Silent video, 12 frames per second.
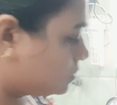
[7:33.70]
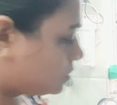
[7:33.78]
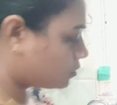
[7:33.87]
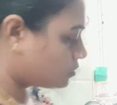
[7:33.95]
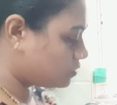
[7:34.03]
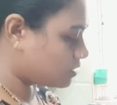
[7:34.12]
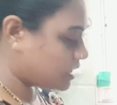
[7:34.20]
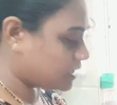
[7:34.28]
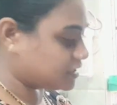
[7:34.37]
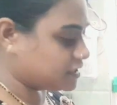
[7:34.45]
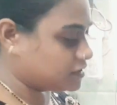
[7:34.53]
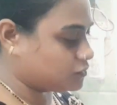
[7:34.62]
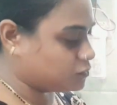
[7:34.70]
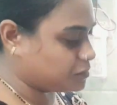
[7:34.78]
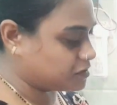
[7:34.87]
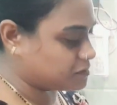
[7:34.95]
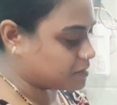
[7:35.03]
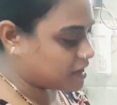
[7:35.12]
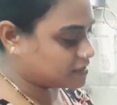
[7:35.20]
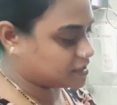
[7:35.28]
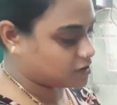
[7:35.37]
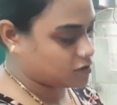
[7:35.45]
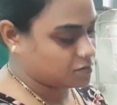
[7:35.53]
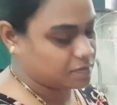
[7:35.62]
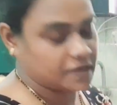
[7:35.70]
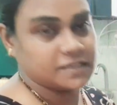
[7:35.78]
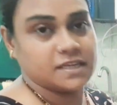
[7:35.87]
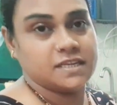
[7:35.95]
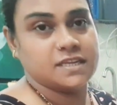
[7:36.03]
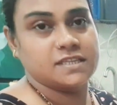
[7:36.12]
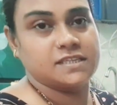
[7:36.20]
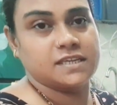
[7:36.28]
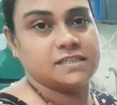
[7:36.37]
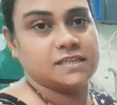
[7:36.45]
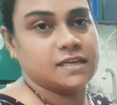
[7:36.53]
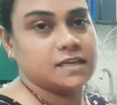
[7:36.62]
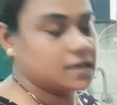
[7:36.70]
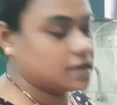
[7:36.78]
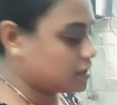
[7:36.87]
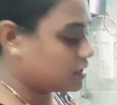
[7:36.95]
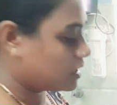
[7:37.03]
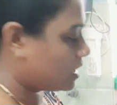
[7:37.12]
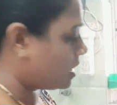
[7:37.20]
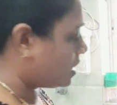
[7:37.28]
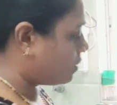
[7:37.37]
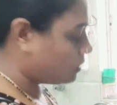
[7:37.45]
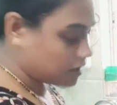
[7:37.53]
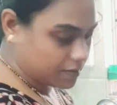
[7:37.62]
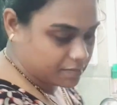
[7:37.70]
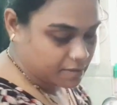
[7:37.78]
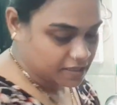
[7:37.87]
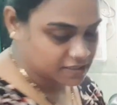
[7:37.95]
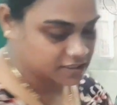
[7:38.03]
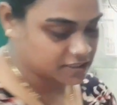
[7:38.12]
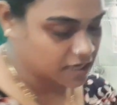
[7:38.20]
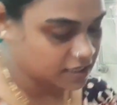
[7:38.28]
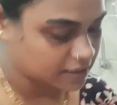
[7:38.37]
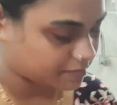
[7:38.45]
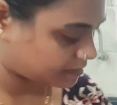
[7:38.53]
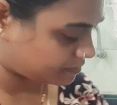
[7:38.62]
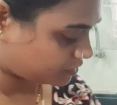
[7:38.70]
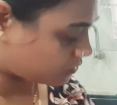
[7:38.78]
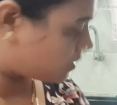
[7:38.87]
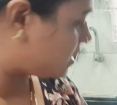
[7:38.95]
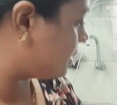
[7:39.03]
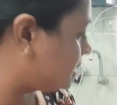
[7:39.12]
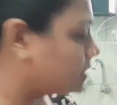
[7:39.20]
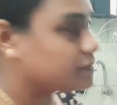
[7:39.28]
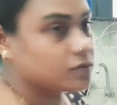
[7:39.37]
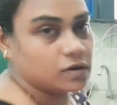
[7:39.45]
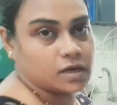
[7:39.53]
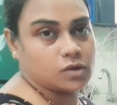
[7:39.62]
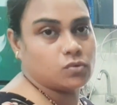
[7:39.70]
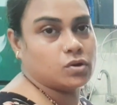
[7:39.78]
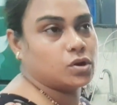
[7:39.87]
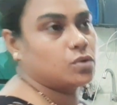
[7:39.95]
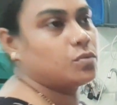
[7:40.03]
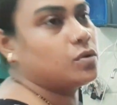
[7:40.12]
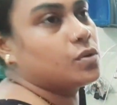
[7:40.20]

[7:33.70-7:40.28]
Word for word: বন্ধুরা এখানে দু মাছ এখন ভেড়ে নিয়েছে এই যে আর ওটা আমি মাছের ঝালটা আমি করে নিই মানে করে নেবো